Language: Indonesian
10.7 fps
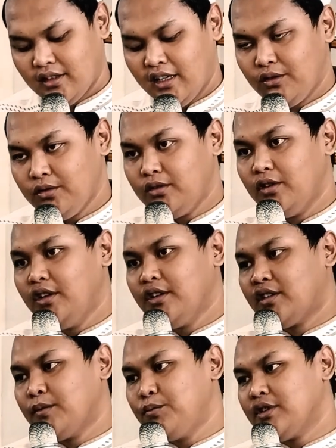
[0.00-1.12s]
Nah itu
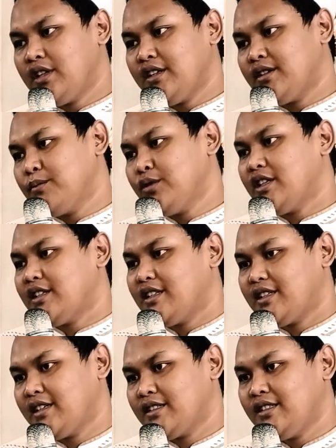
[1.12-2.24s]
sebutan-sebutan
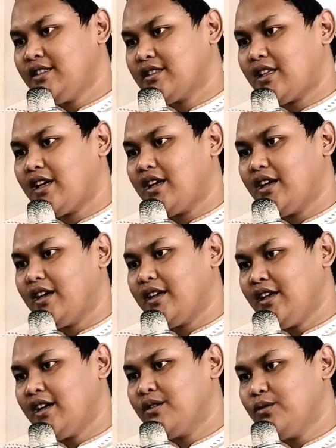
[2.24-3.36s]
tentang cinta
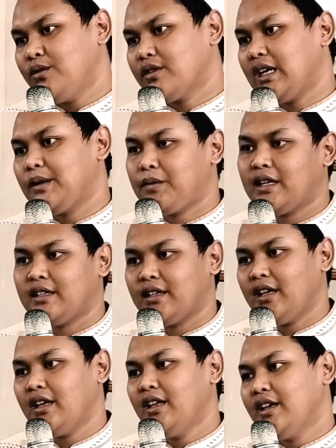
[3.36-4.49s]
yang
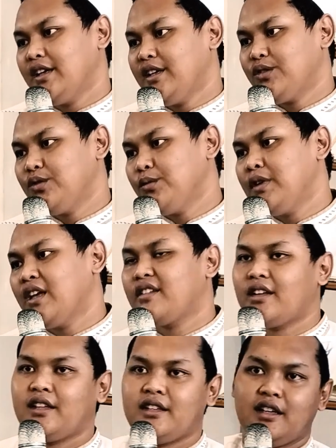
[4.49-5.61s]
ungkapannya itu
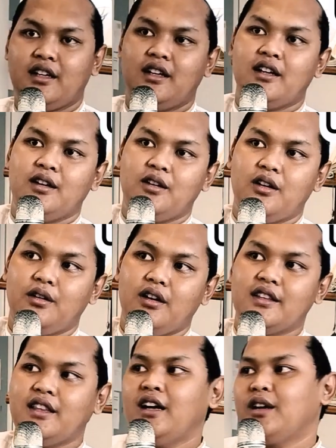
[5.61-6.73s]
biasanya
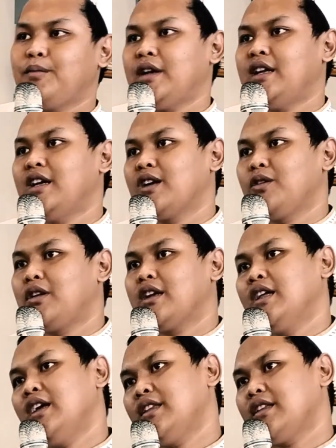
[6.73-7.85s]
entah kepada
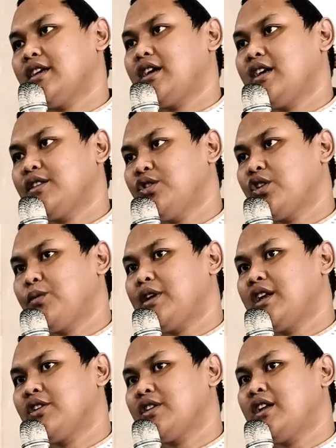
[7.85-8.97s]
keluarganya atau
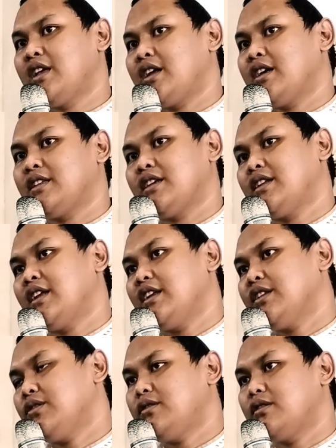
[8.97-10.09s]
kepada saudaranya. Dan
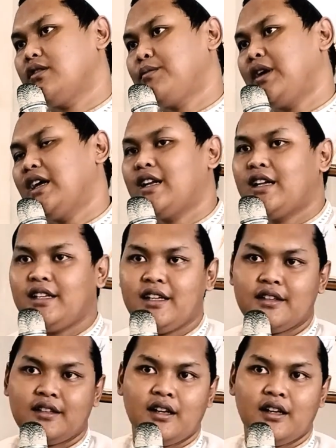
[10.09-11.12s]
itu maknanya yang